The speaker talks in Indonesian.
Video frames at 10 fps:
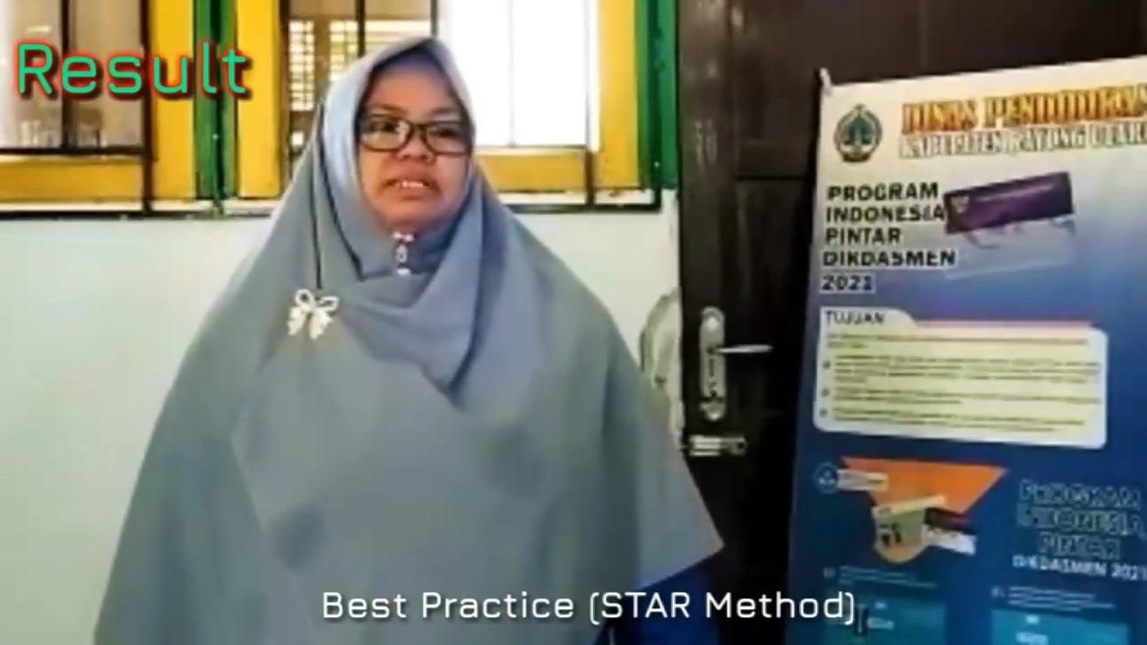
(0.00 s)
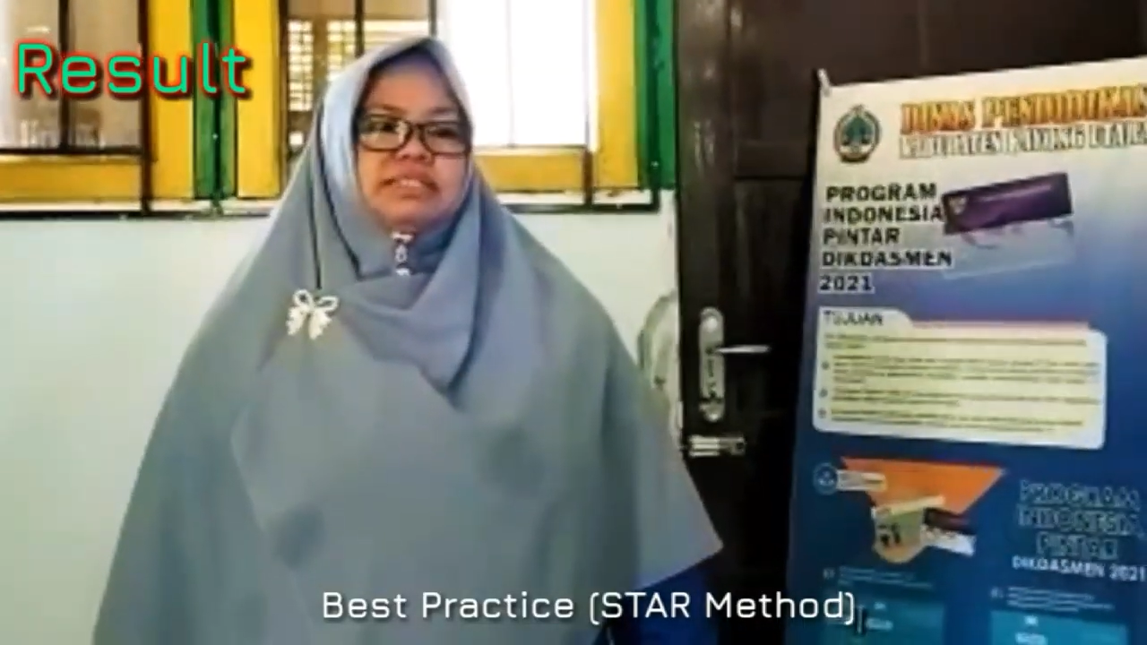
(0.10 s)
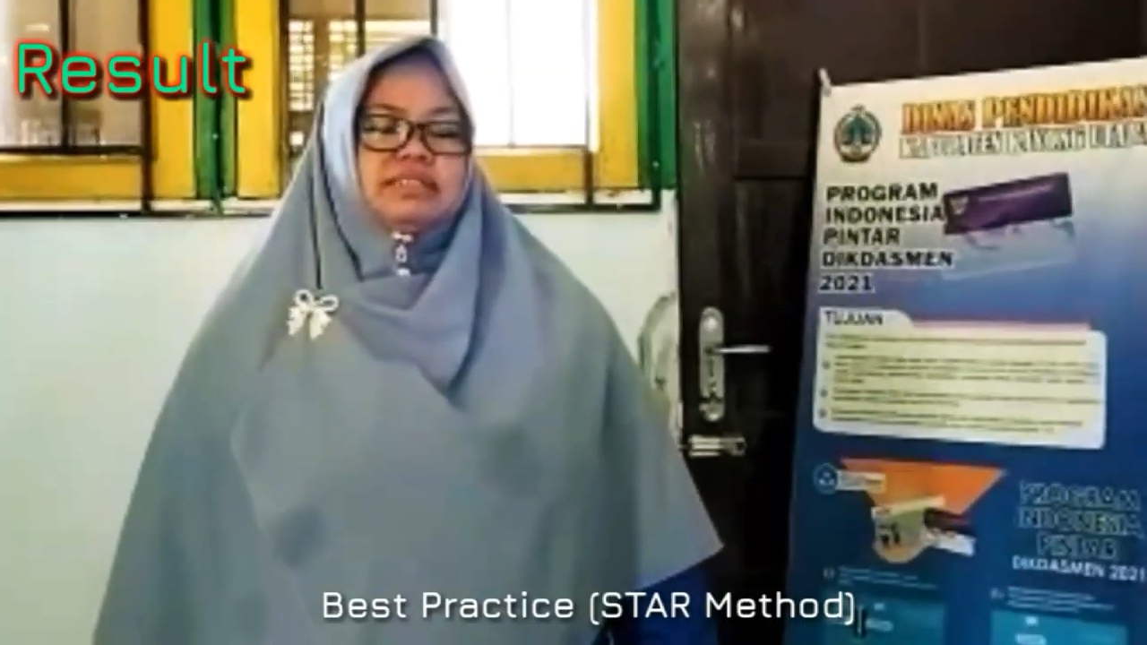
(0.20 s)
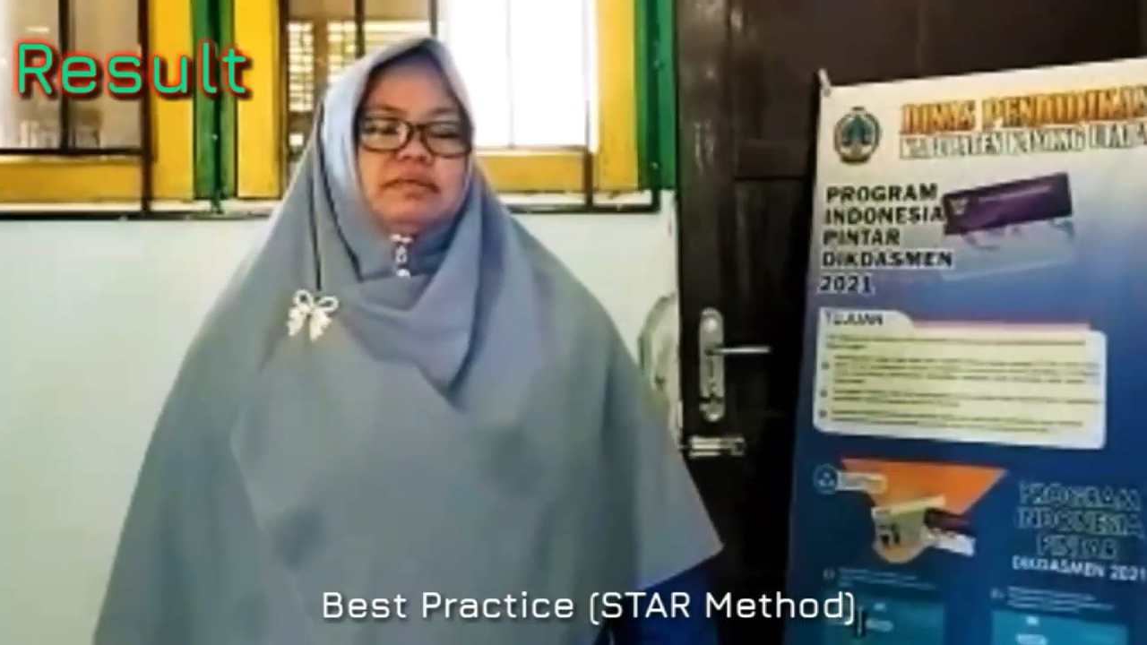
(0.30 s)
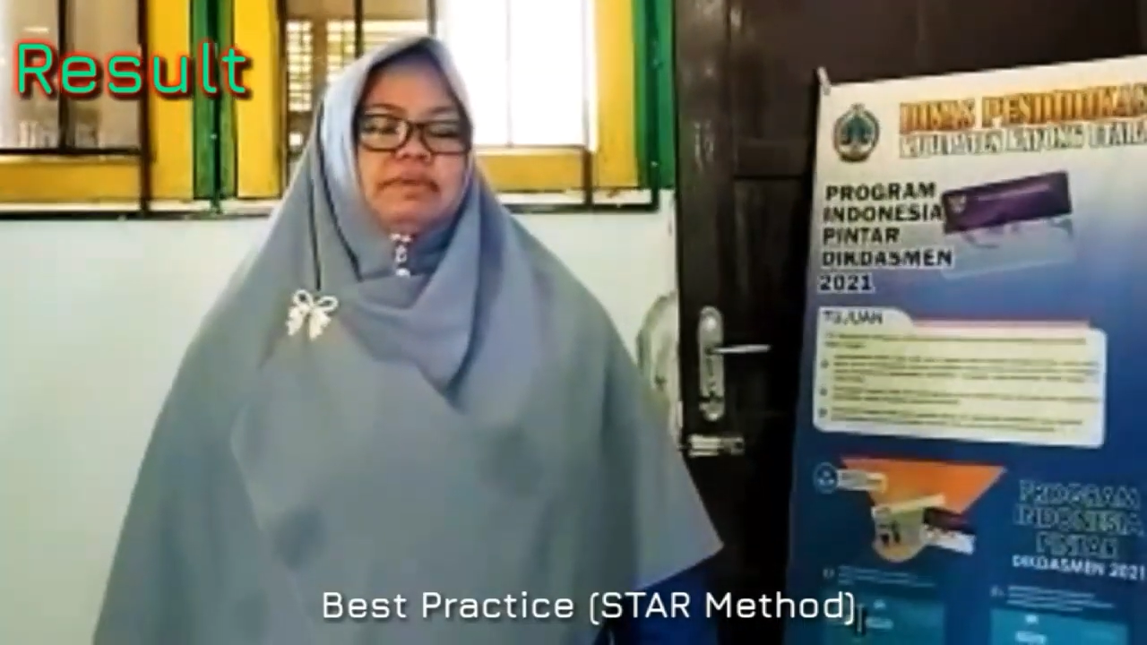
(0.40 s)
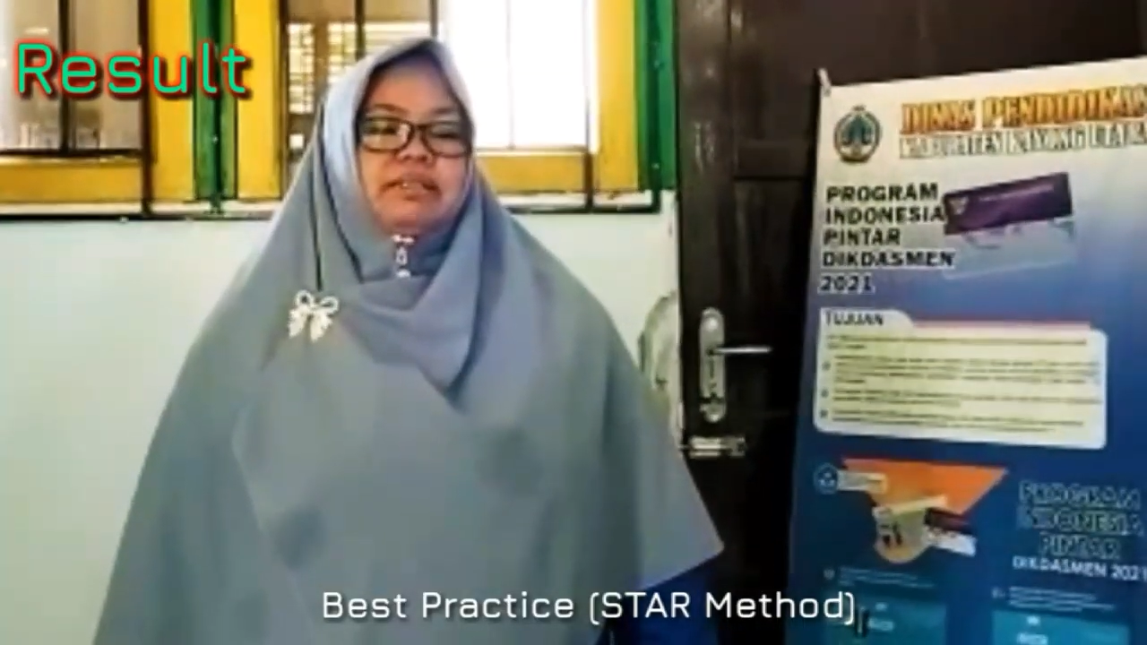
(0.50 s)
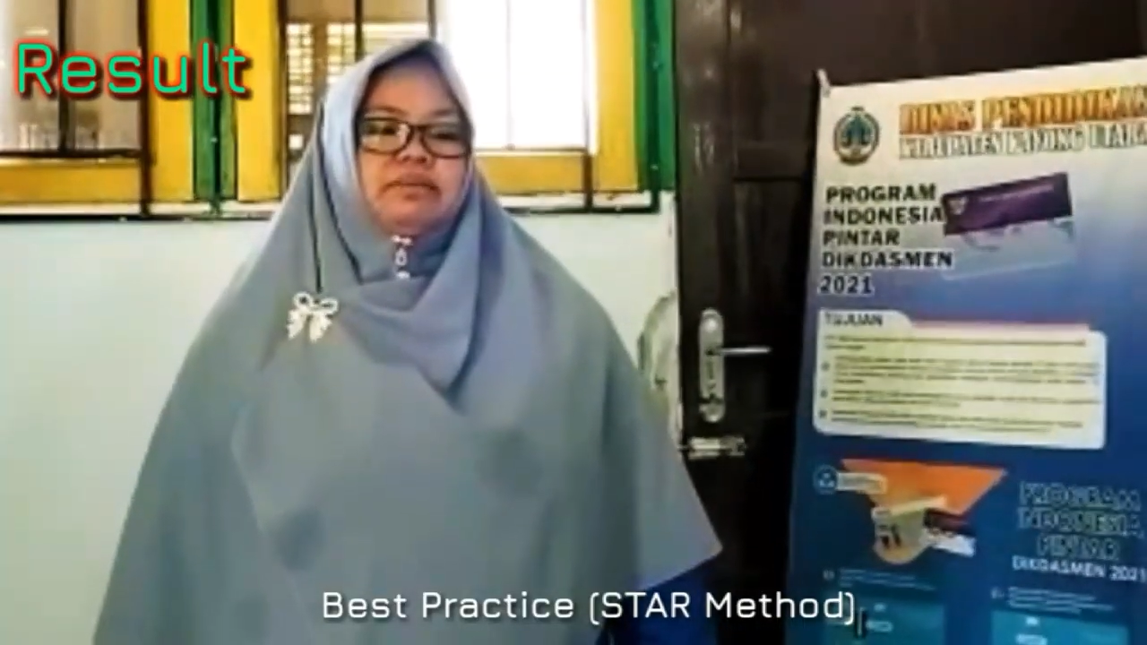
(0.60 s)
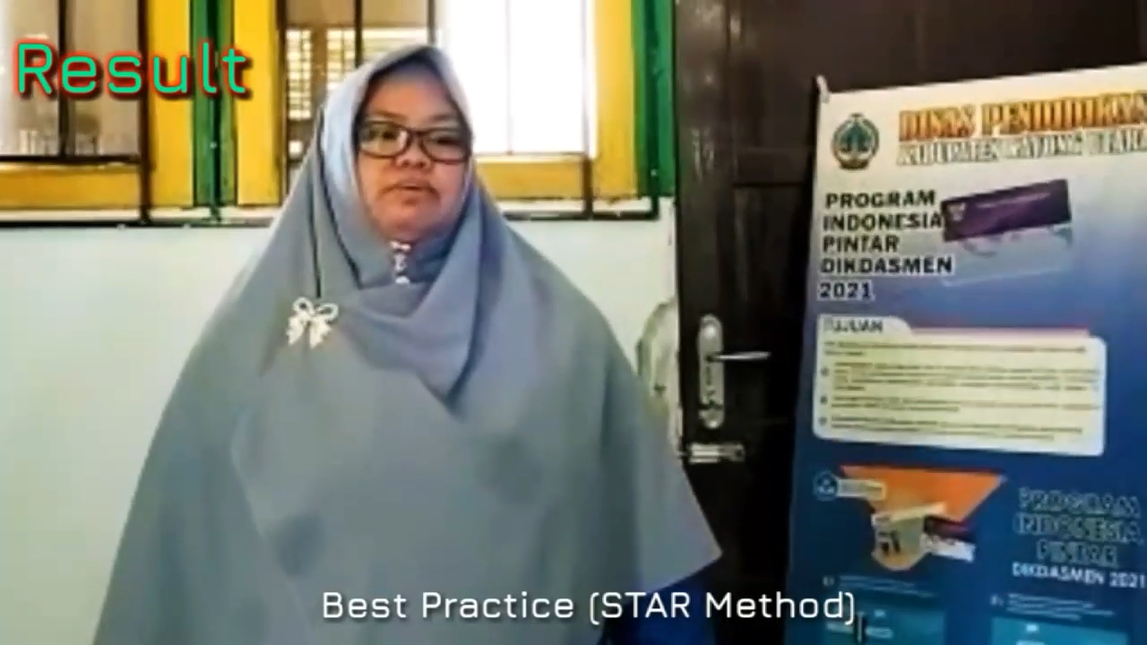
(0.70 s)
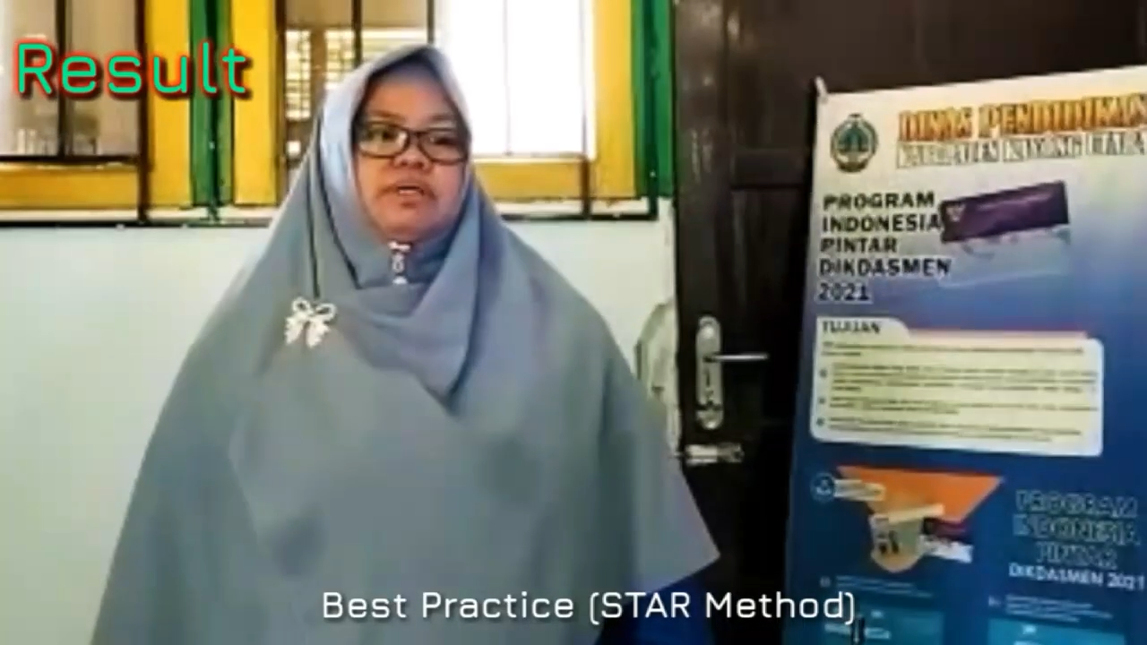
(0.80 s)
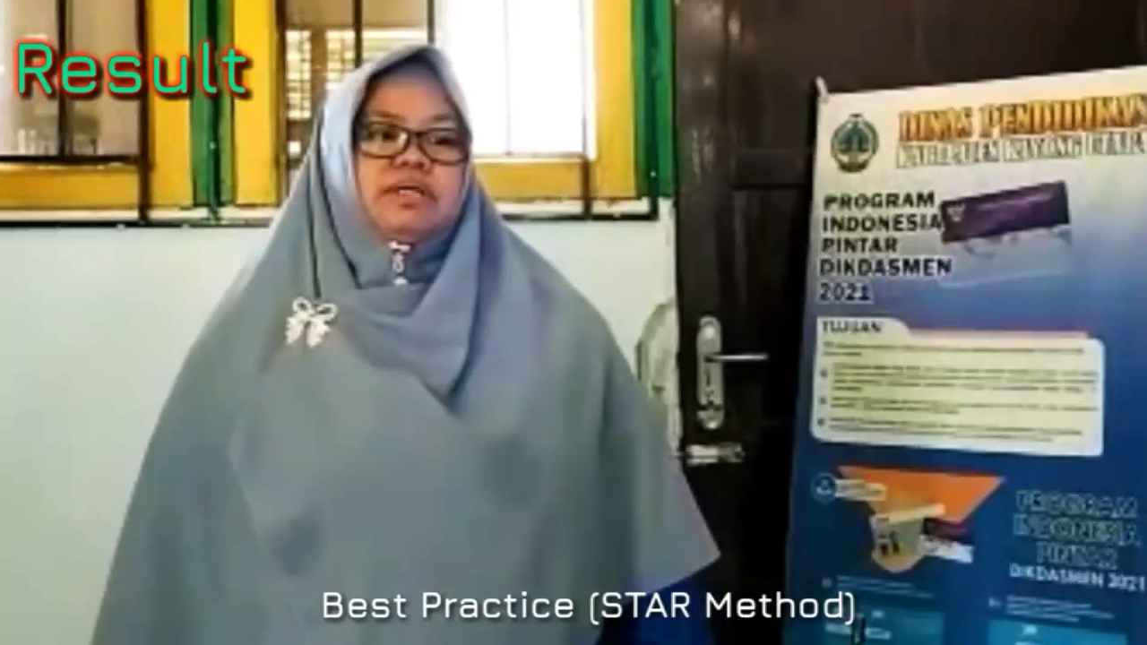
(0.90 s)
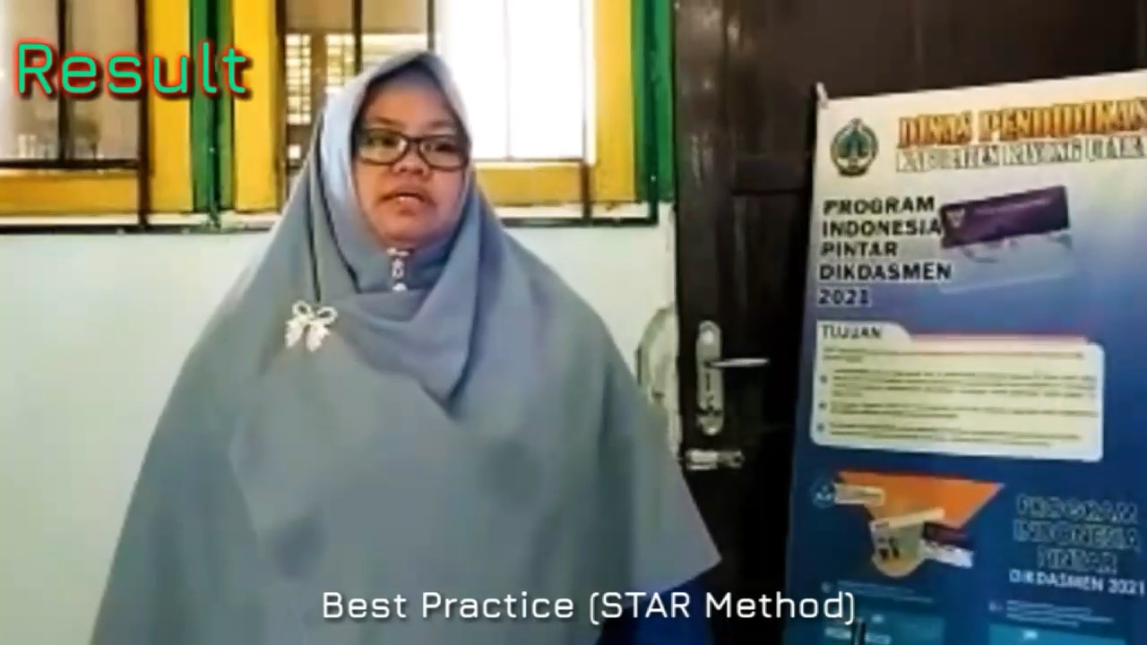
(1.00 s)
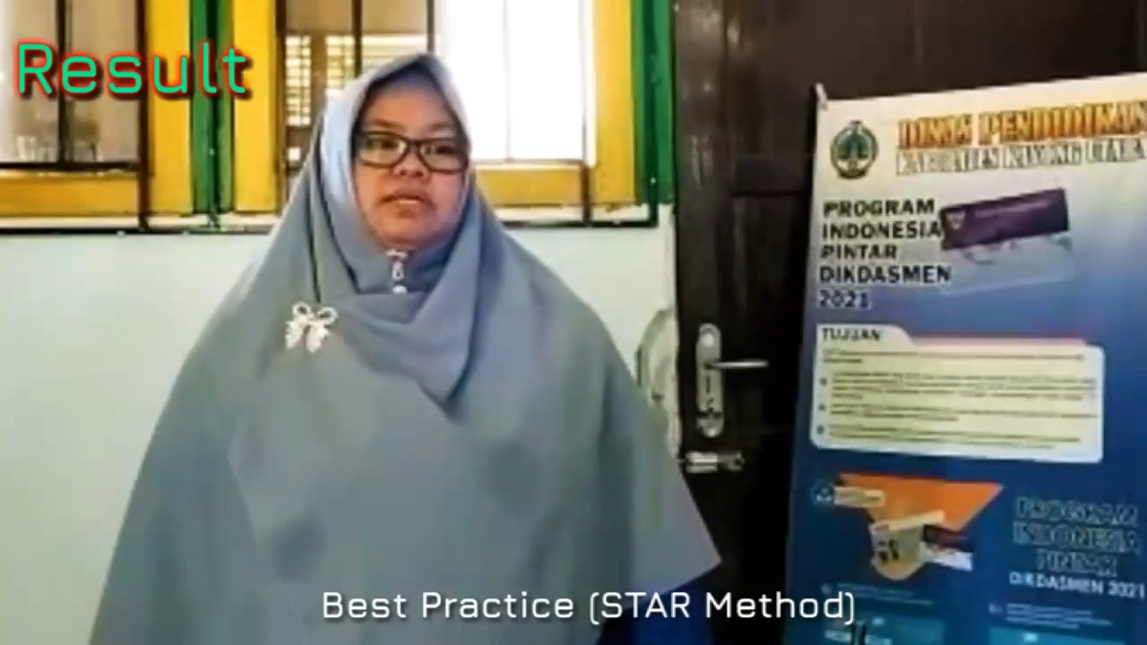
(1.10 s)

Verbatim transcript: merasa terbantu